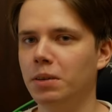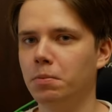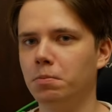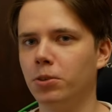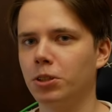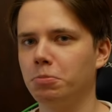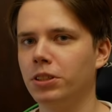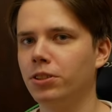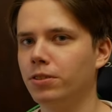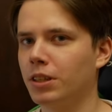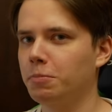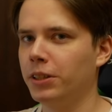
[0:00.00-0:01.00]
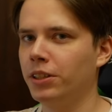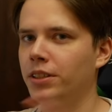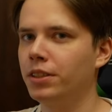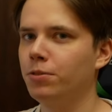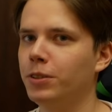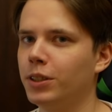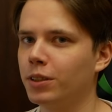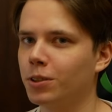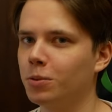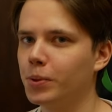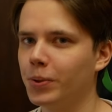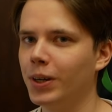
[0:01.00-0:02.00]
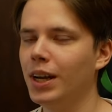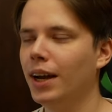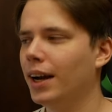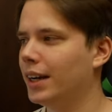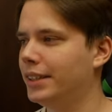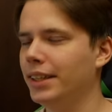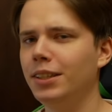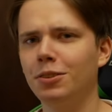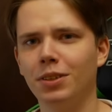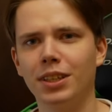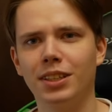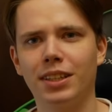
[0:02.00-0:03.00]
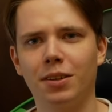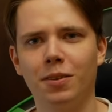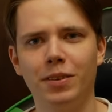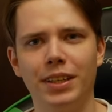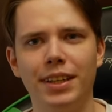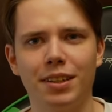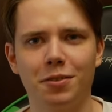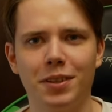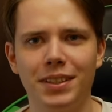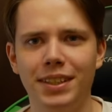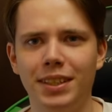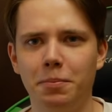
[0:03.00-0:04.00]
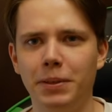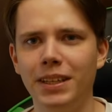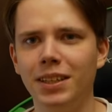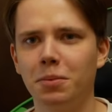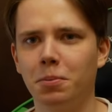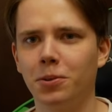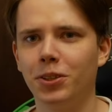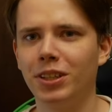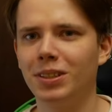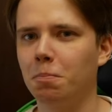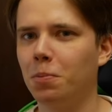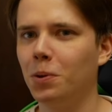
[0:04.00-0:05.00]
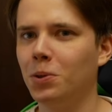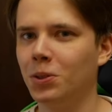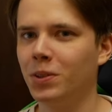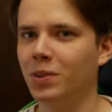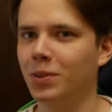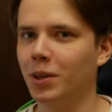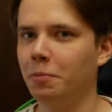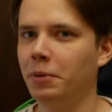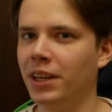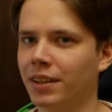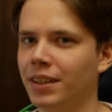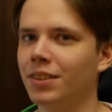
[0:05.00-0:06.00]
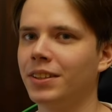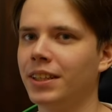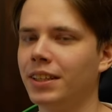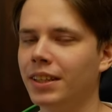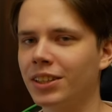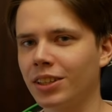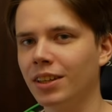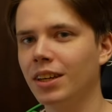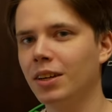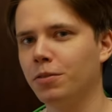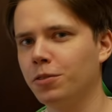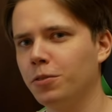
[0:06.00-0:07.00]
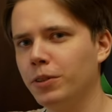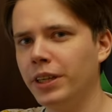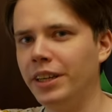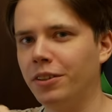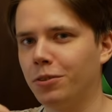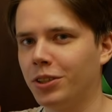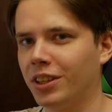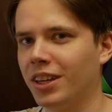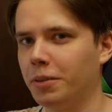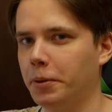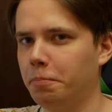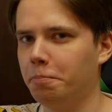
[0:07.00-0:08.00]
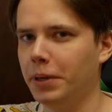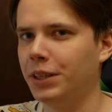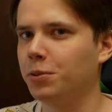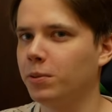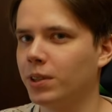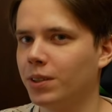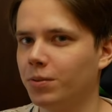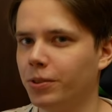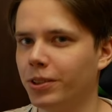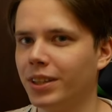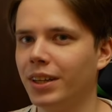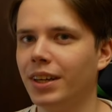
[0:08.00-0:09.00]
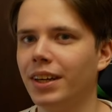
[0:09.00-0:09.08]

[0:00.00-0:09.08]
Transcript: и мы можем на нее как бы натянуть текстуру, а здесь у нас такого нет. У нас здесь объекты, получаются полностью трехмерные, то есть они даже внутри тоже как бы присутствуют.